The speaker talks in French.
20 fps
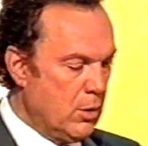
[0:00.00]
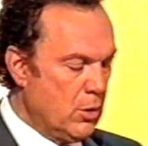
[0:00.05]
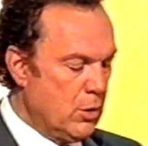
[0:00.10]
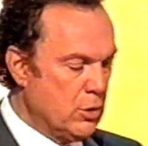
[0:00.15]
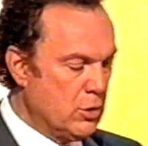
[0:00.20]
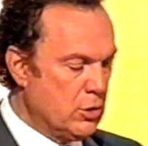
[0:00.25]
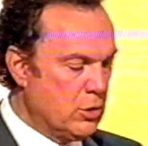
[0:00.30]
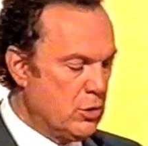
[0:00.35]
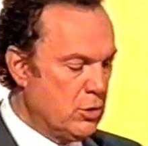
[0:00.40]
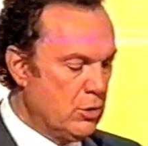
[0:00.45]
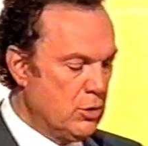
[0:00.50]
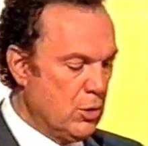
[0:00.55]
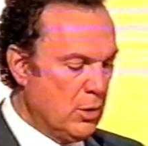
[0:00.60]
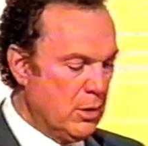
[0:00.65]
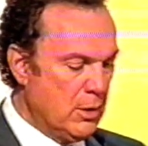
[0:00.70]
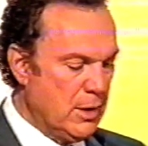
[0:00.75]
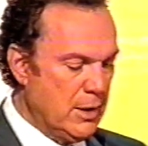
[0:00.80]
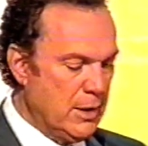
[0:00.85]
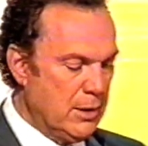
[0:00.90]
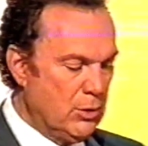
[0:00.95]
Euh, sur
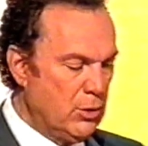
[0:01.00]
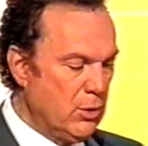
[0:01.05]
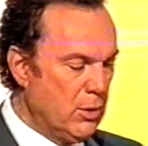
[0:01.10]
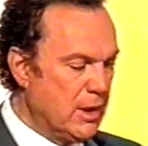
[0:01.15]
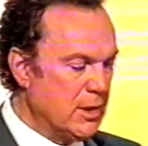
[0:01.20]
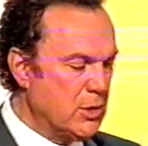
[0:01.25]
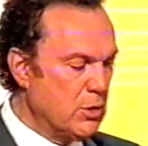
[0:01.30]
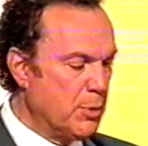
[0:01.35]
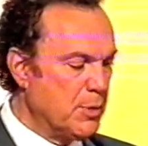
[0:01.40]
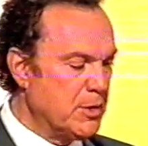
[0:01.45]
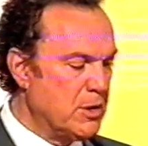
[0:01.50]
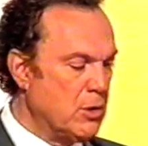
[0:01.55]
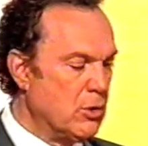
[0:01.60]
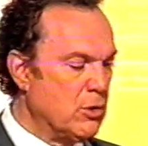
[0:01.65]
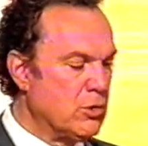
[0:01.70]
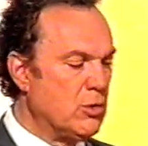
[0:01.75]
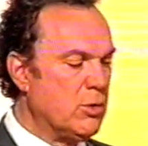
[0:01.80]
les deux questions précédentes.